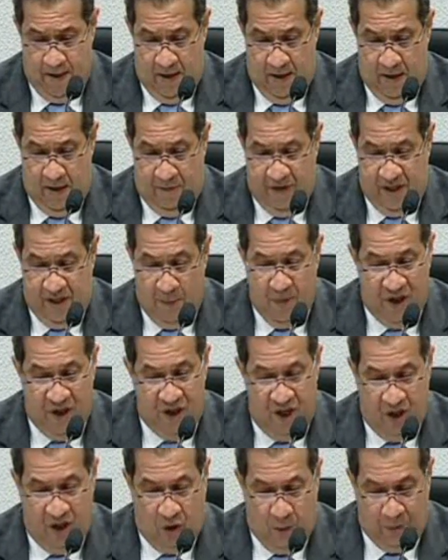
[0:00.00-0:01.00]
Fizemos uma
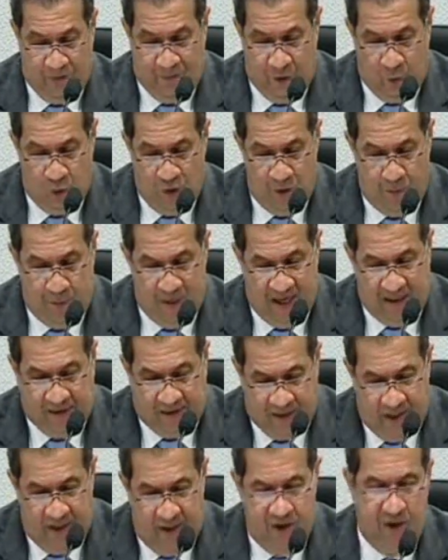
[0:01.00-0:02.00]
agenda com a Prefeitura de
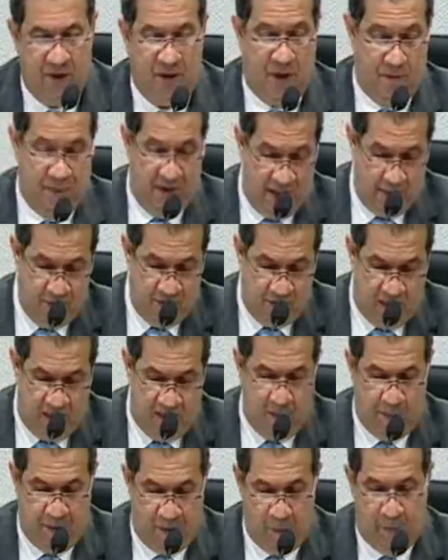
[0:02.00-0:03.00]
Imperatriz, também é no
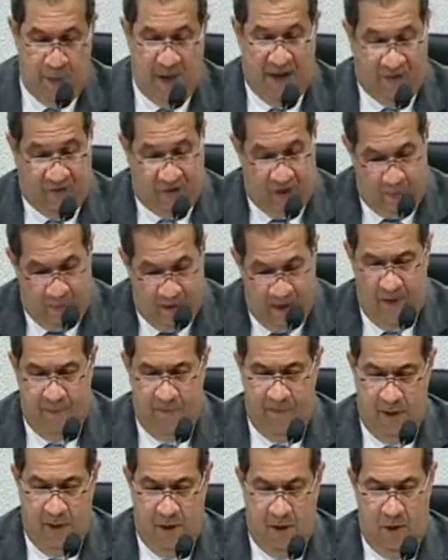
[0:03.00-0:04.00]
estado pelo PSDB,
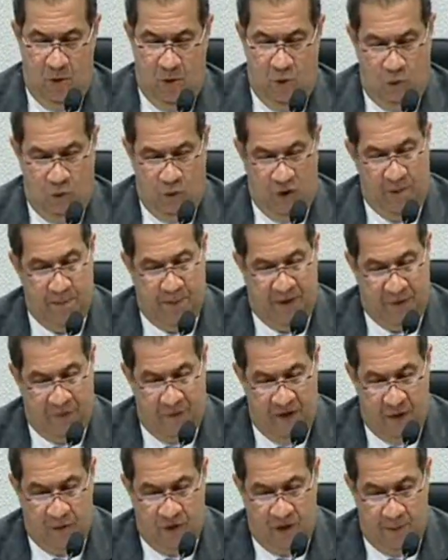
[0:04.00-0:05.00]
o é
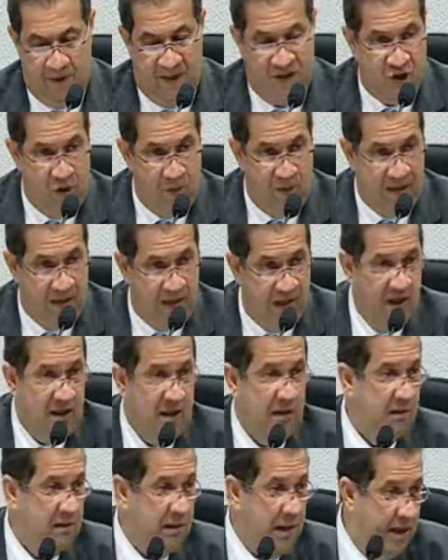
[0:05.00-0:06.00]
prefeito Sebastião
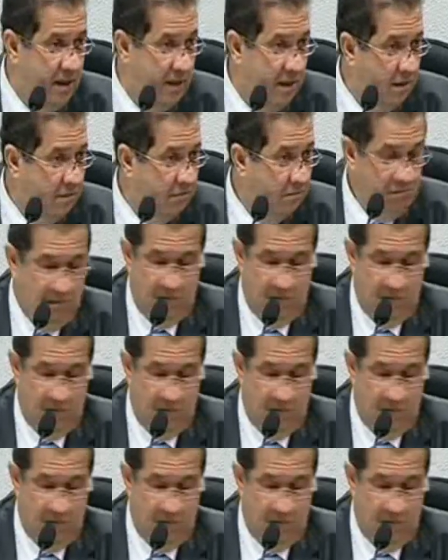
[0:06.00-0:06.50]
Madeira, está aí.